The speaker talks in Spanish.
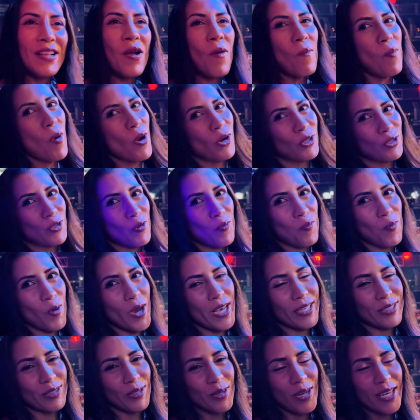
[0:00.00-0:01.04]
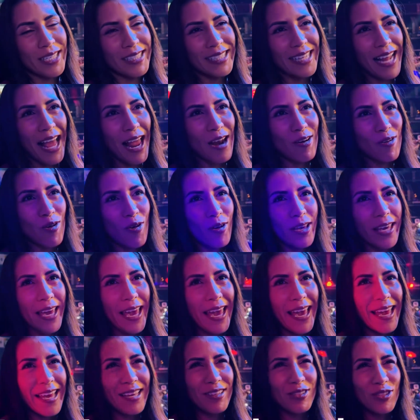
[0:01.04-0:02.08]
Por supuesto, es algo
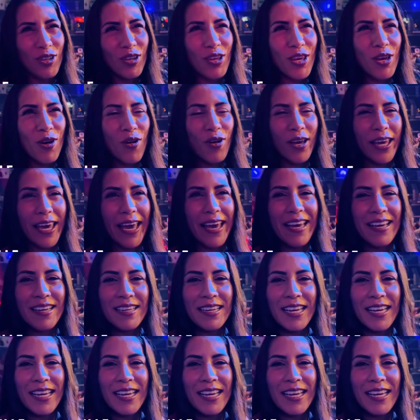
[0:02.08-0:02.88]
que yo digo que